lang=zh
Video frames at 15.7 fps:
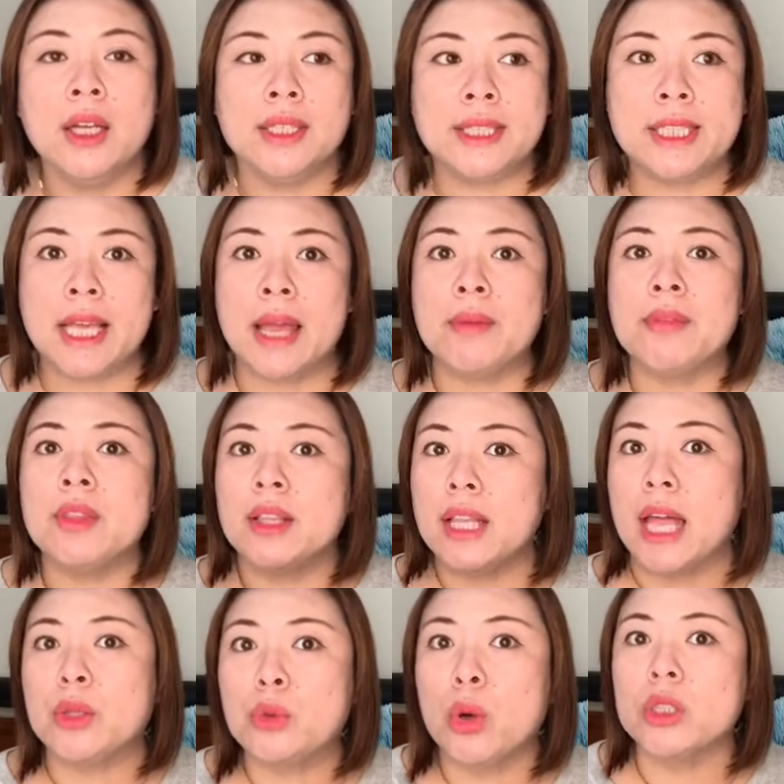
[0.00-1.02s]
钱
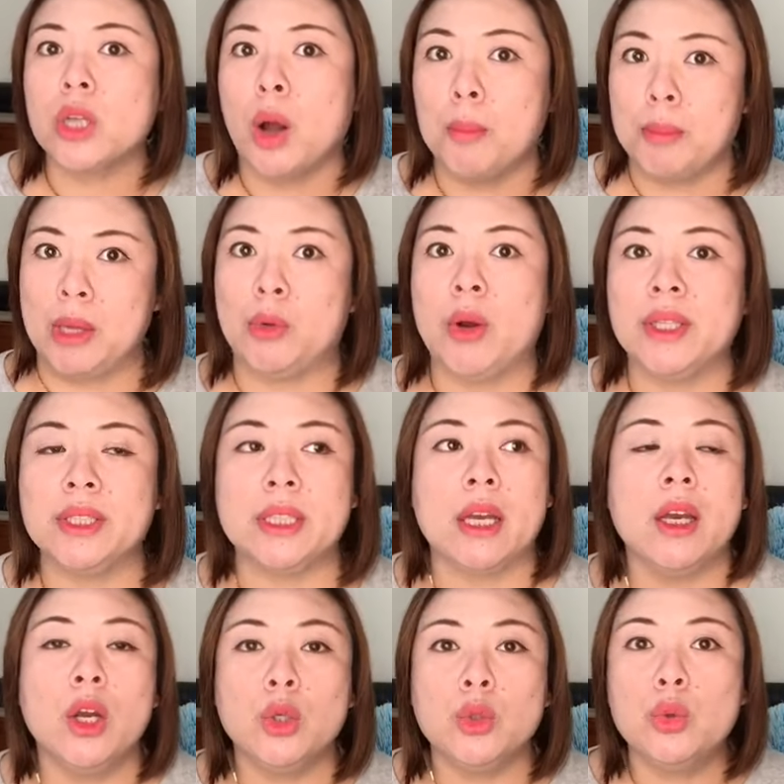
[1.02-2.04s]
来多少没关系，
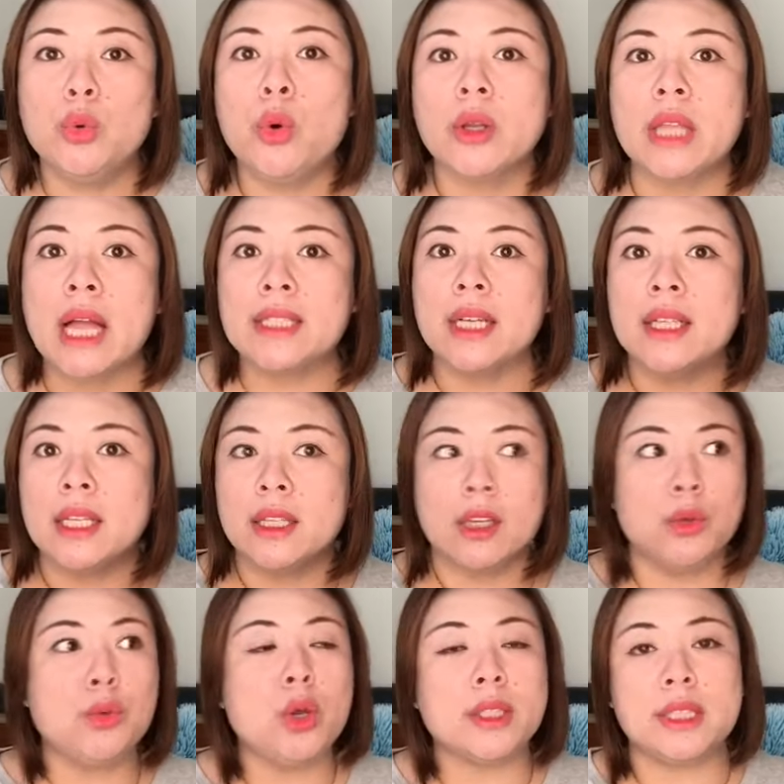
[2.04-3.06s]
如果他将来
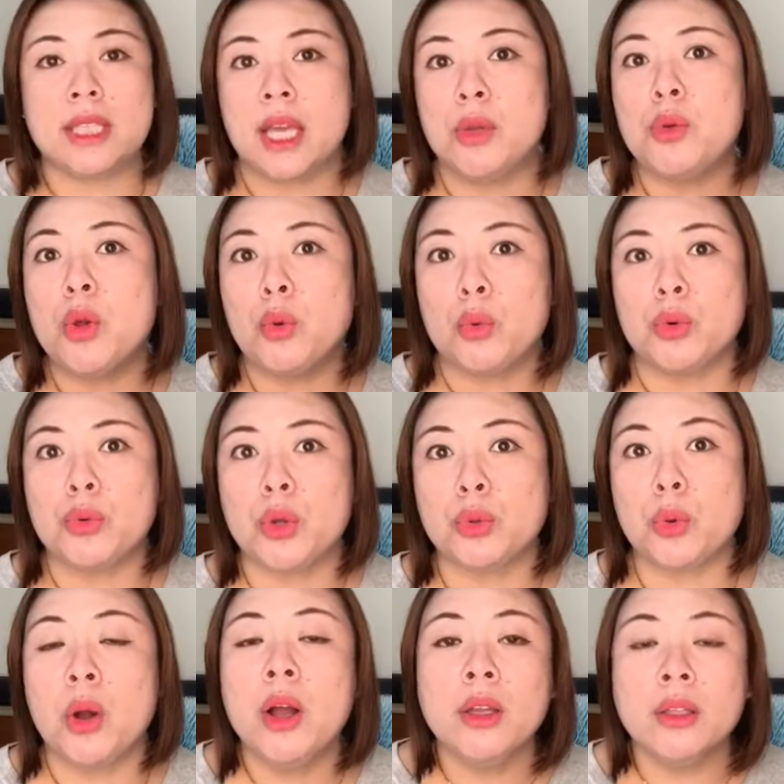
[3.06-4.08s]
能越钱越滚越
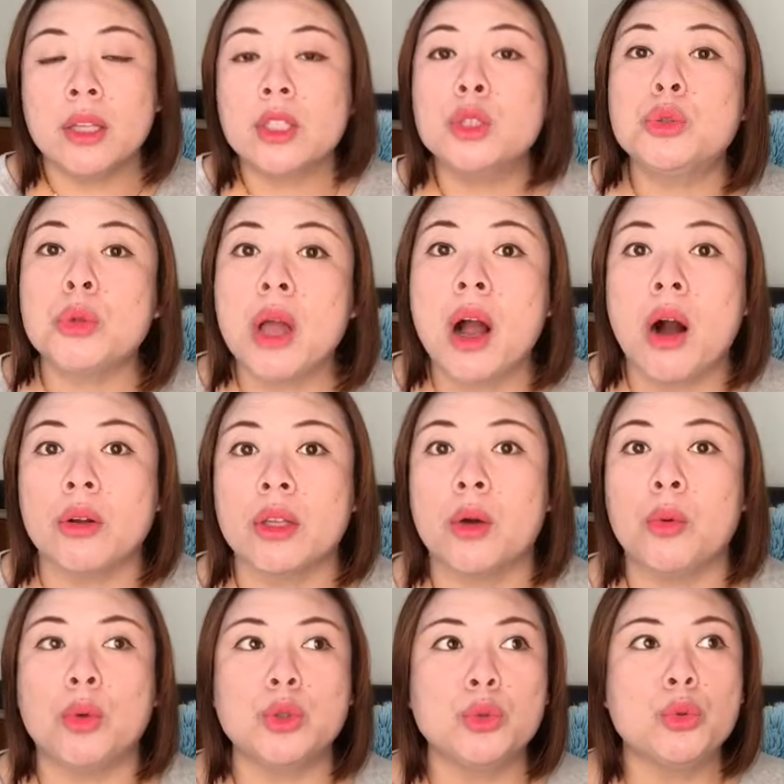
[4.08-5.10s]
多，那是最好
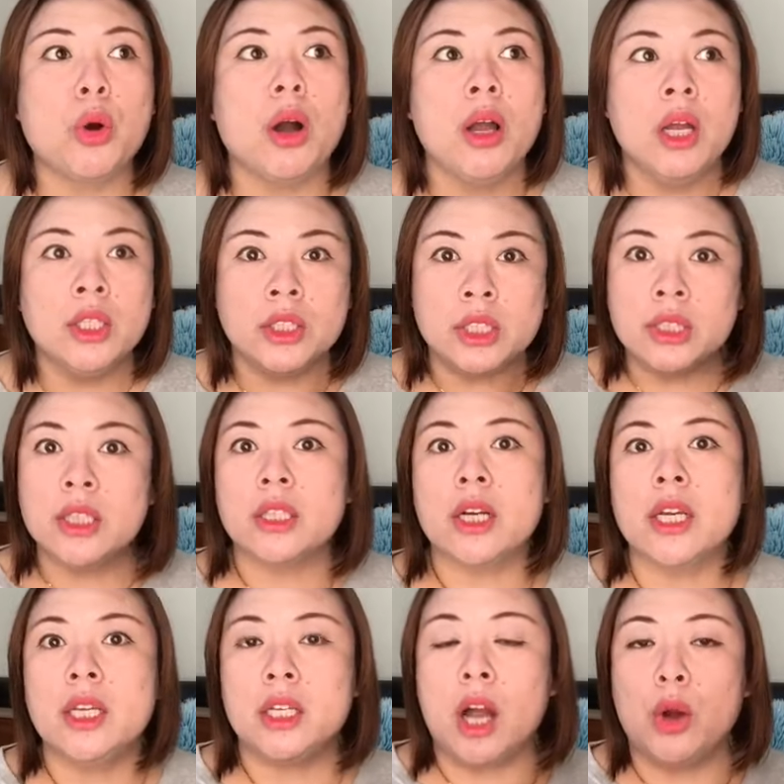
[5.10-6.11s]
的。我如果真的
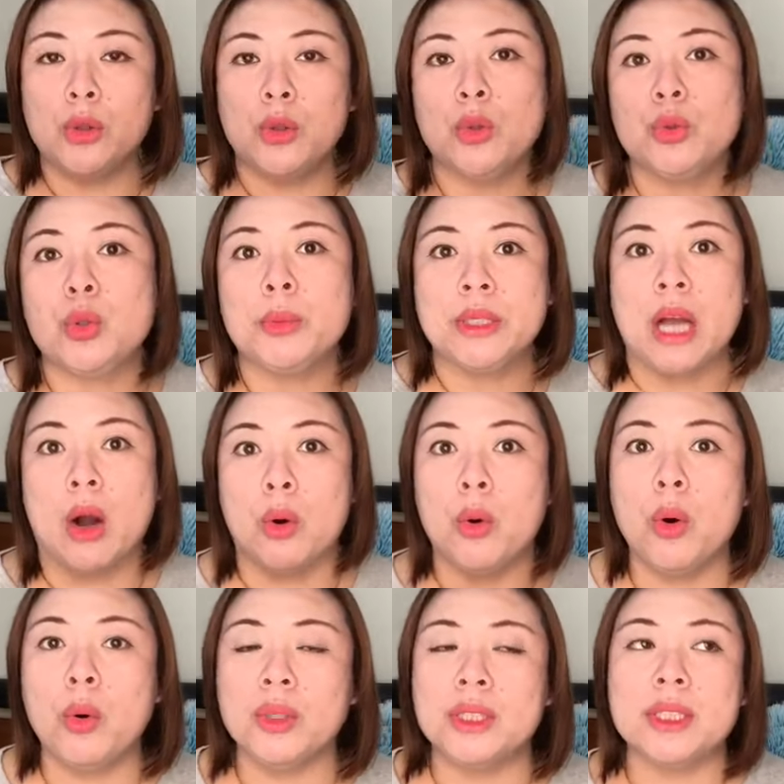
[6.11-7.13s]
可以靠 YouTube 养
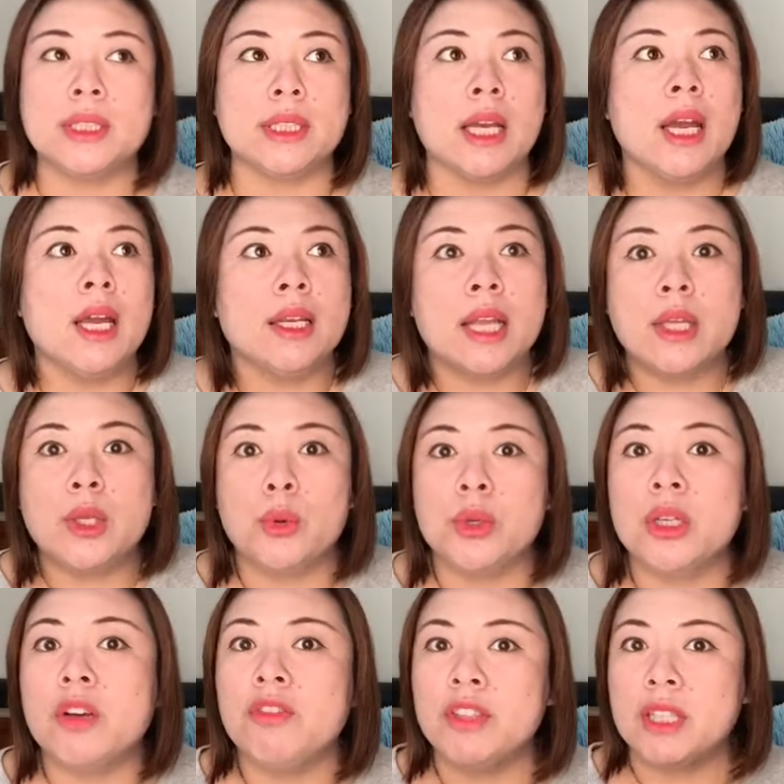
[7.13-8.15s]
活我自己，来有
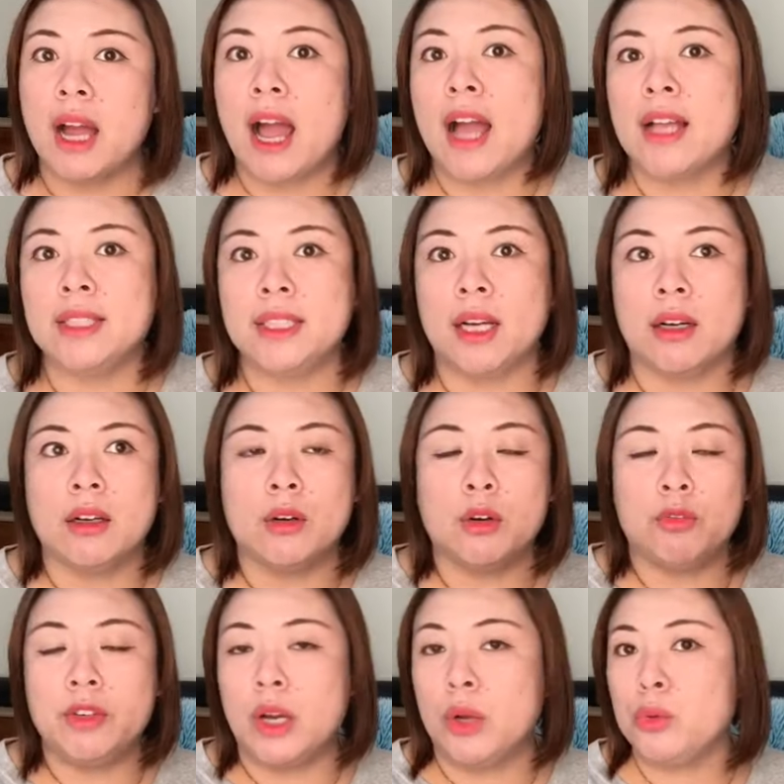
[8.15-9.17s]
一个非常安详、
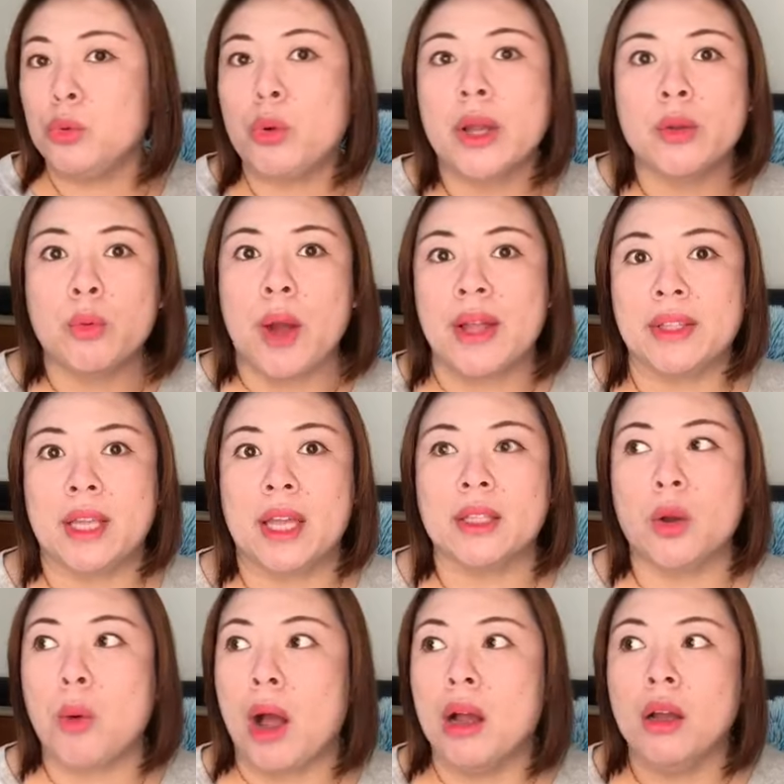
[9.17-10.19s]
非常愉快的晚年
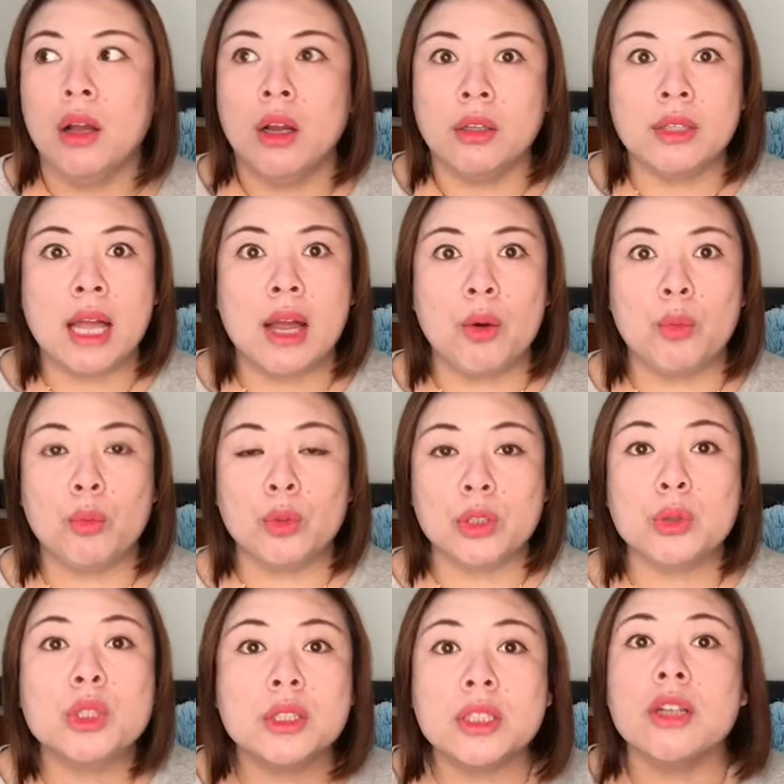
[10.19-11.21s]
的话，那我
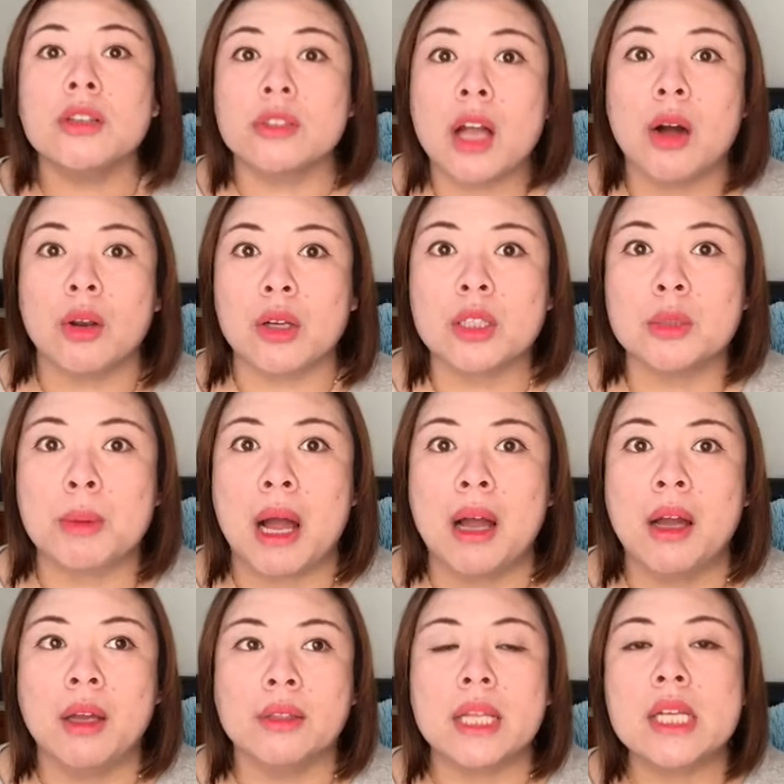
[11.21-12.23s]
就是挣到了，是
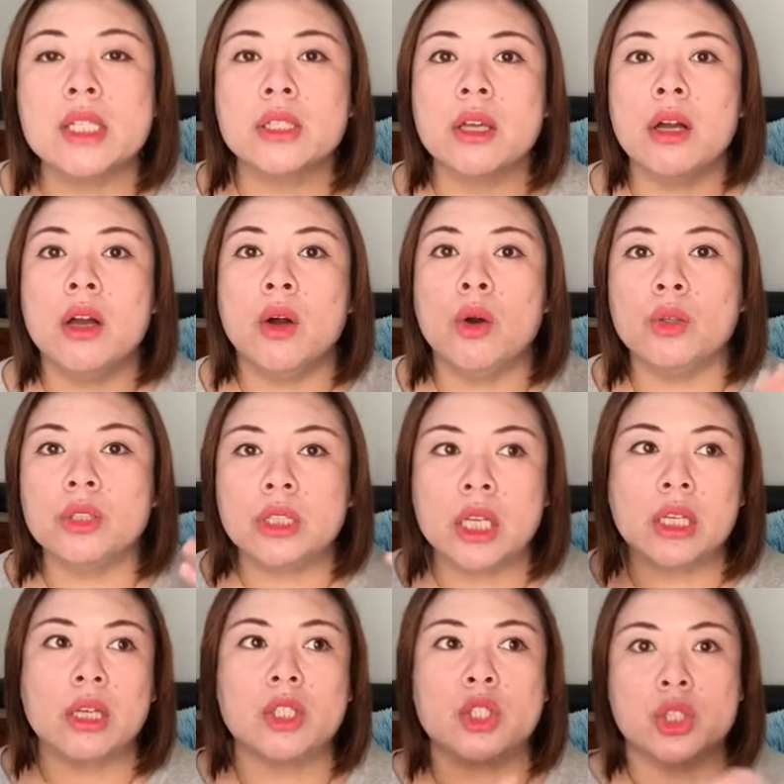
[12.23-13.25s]
吧？但是呢？
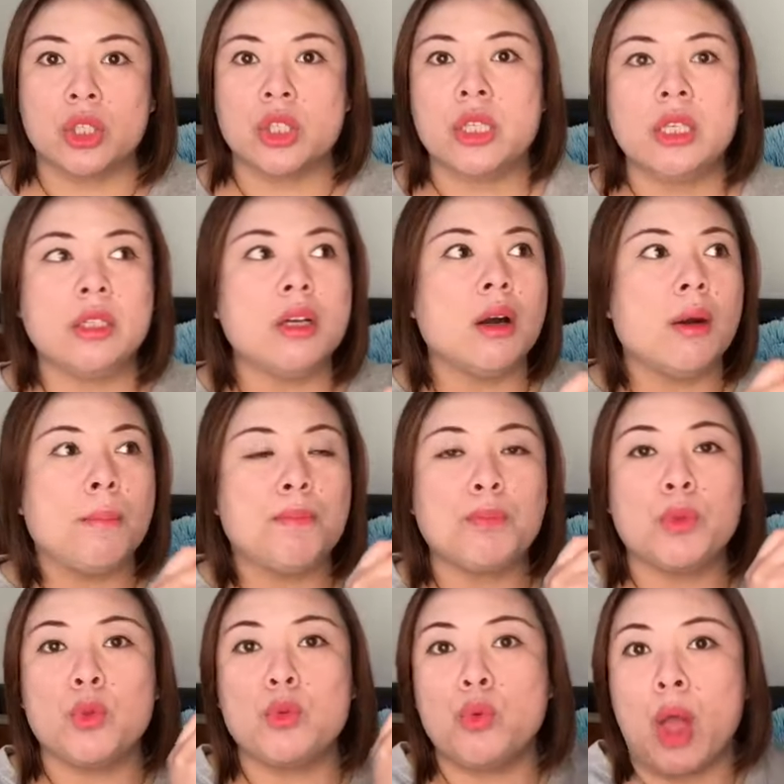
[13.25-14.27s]
这个只是一个
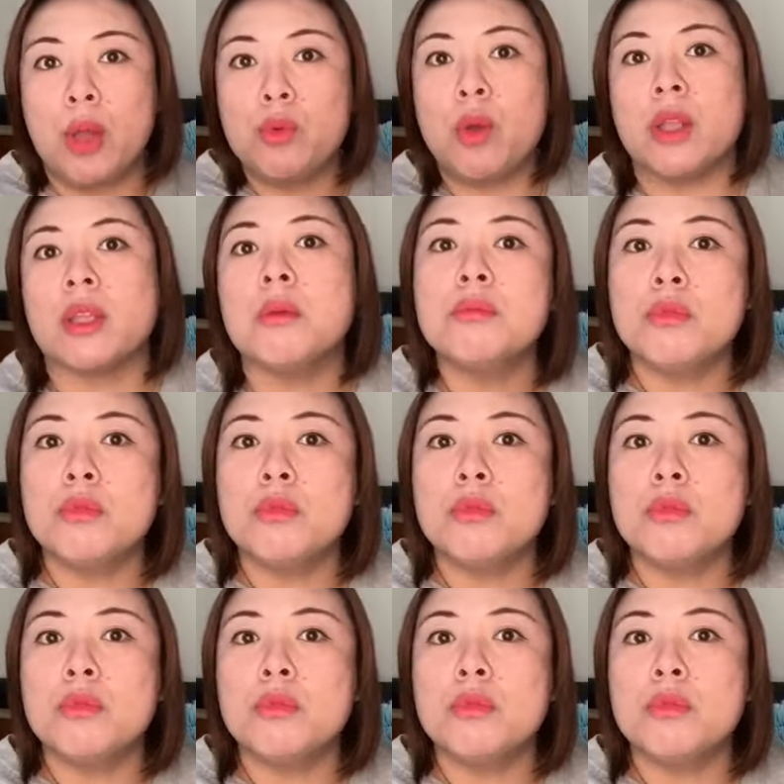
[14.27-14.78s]
远远的